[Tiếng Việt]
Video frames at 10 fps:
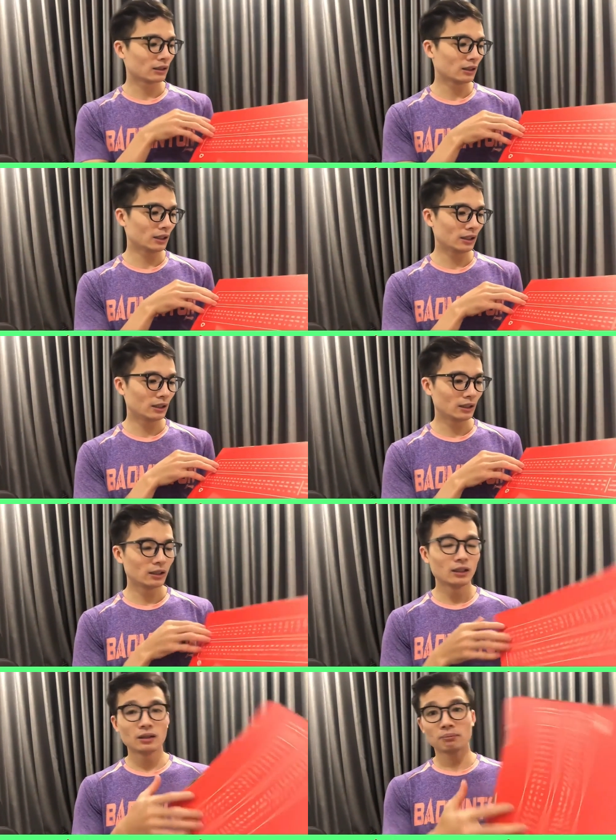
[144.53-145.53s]
đấy
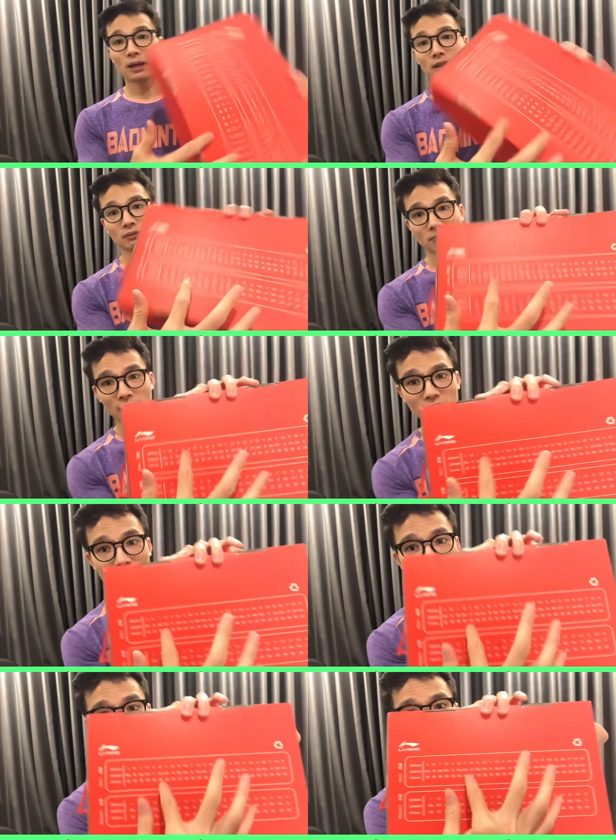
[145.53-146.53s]
bảng bảng
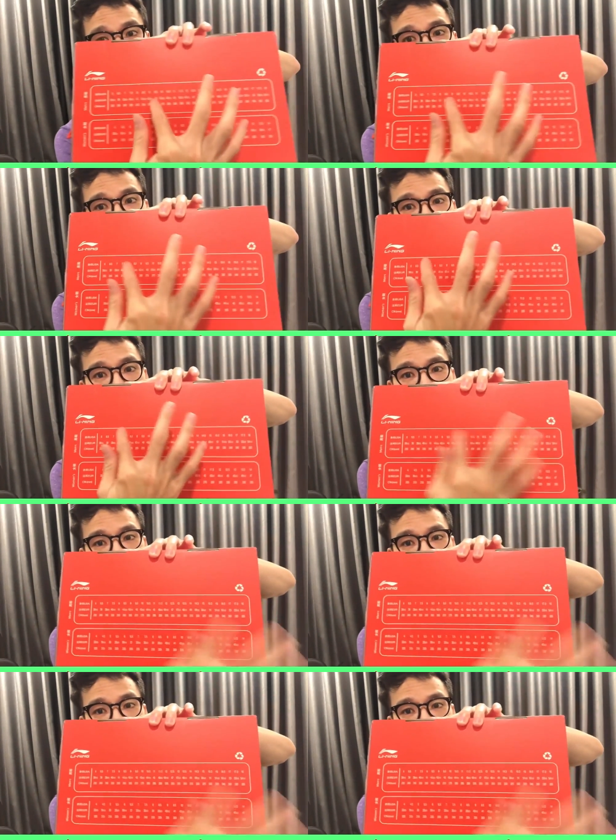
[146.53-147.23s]
sai của hãng Lining đây